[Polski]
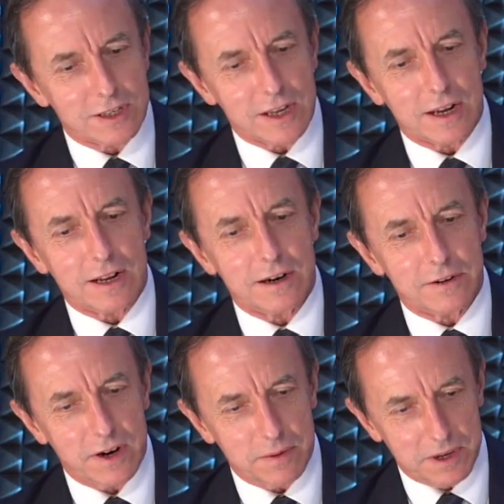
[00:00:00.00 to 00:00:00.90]

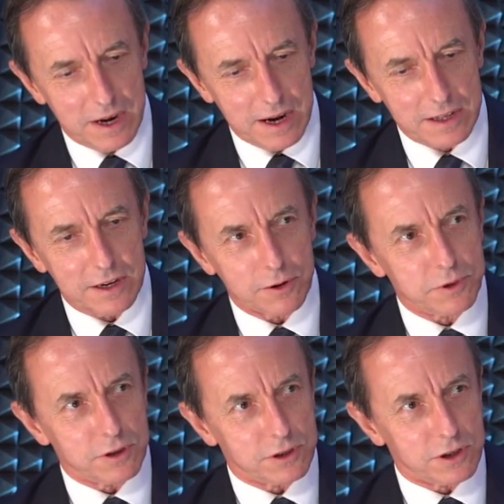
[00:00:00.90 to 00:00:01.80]
zadeklarowałem ja, tylko
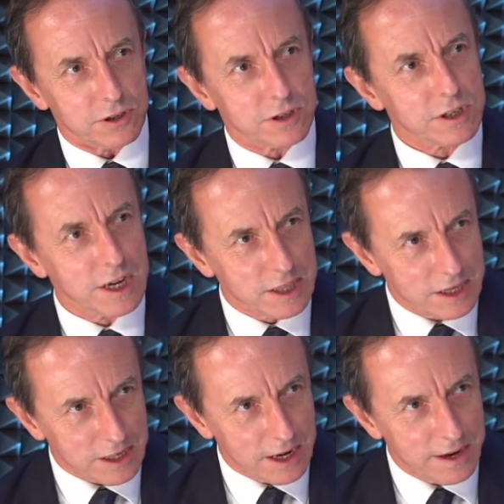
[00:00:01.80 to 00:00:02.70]
przewodniczący
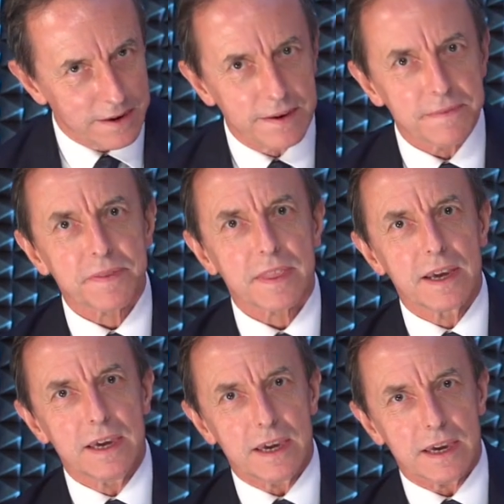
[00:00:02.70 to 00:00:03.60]
Schetyna.
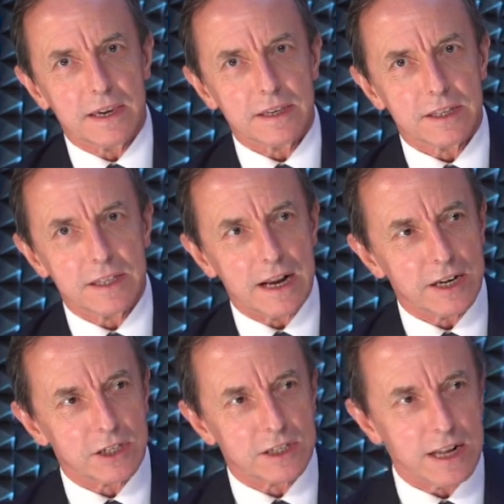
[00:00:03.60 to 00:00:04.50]
I
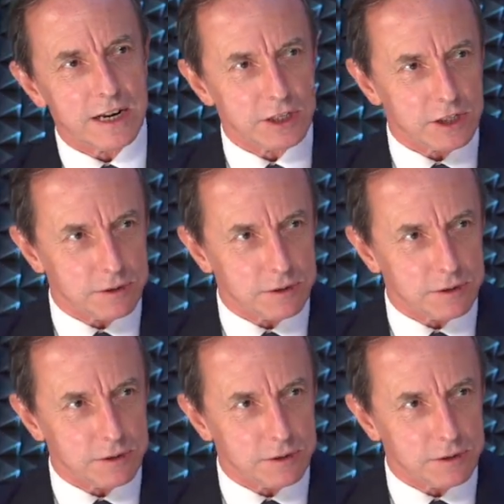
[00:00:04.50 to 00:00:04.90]
należy znaleźć